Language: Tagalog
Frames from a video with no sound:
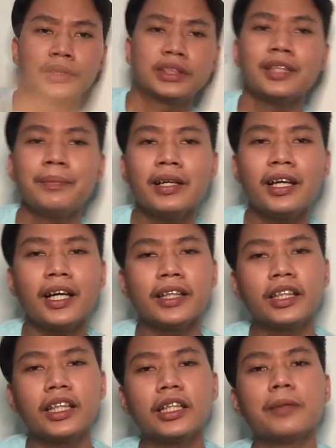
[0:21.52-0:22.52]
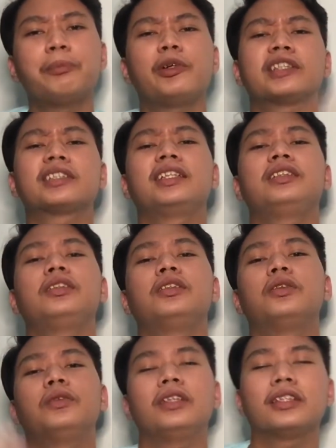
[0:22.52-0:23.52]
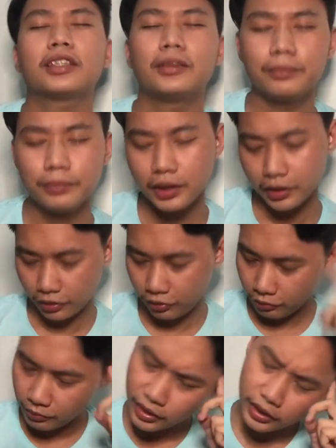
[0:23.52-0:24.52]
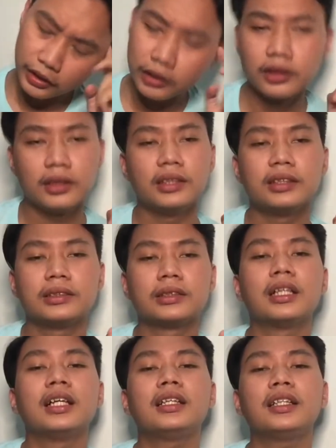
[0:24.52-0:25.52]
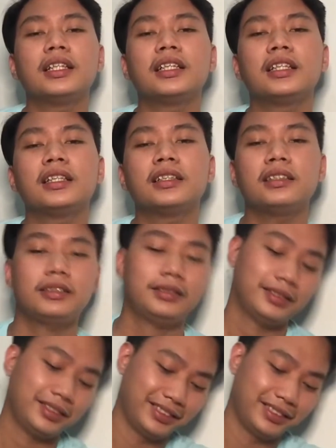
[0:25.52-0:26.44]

What's up mga kanariya, Pers Idolo? Welcome back to my channel!